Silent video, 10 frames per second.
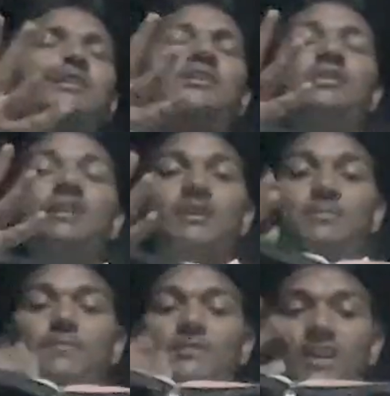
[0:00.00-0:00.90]
मैं
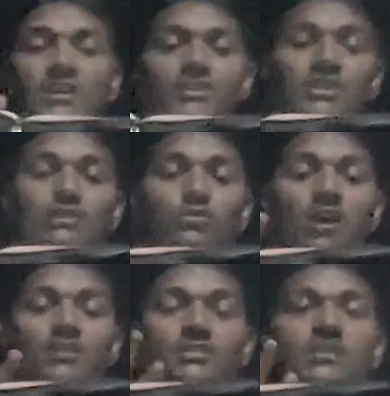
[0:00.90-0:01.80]
मैं बताना चाहता हूँ
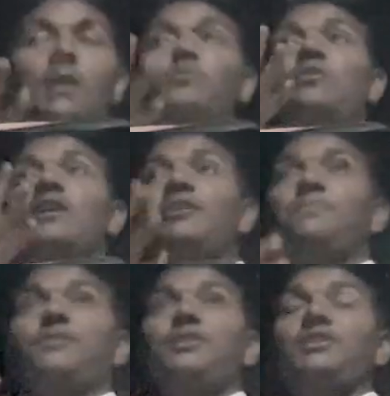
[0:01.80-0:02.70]
आइए इसलिए आप लोग आइए
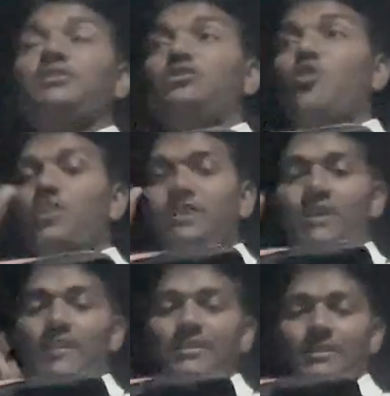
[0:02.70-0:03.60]
प्रेरित नो
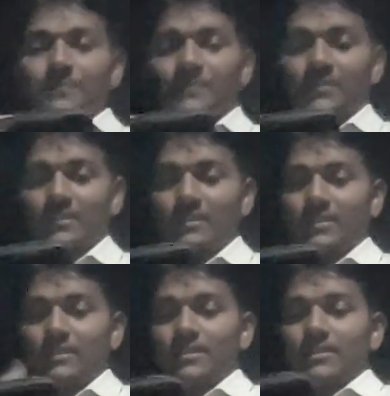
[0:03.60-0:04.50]
अध्याय ये
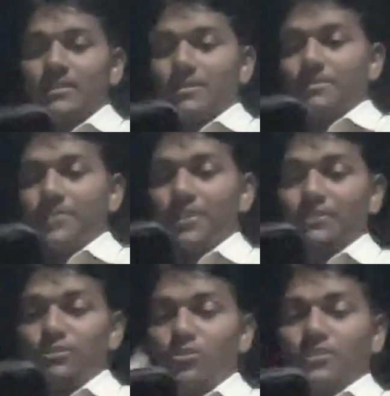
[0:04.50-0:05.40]

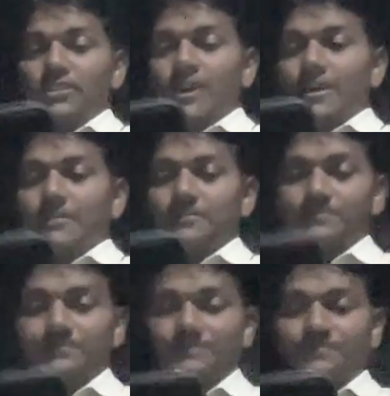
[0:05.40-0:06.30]
प्रेरित नो अध्याय
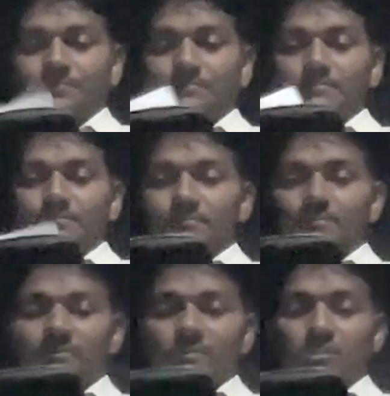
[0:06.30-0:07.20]

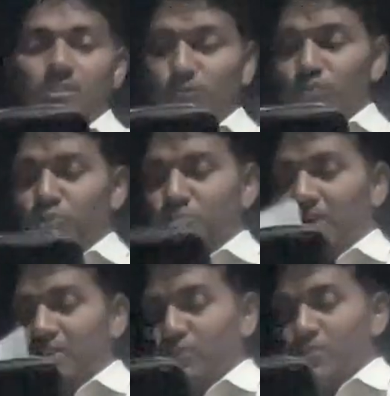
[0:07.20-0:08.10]
और कुछ कुछ
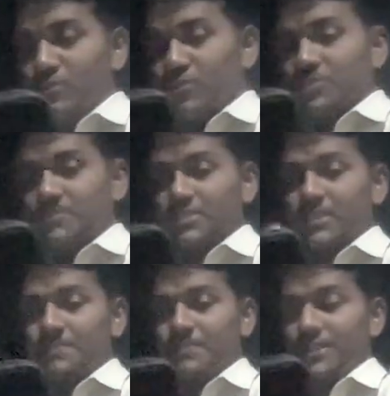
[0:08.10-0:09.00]
बात को हम लोग इसमें
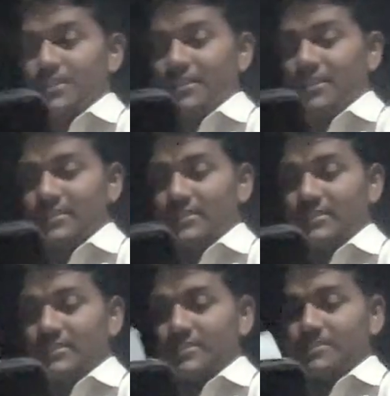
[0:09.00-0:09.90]
से पढ़ेंगे
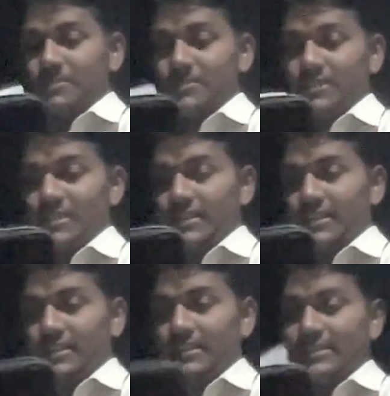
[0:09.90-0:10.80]
सिर्फ समझने के
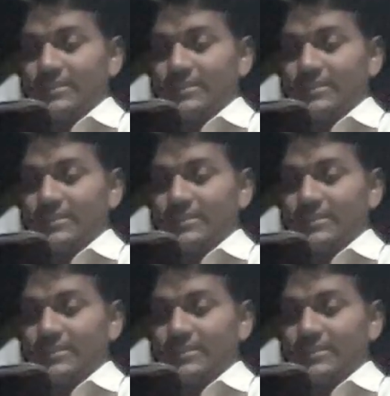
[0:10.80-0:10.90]
लिए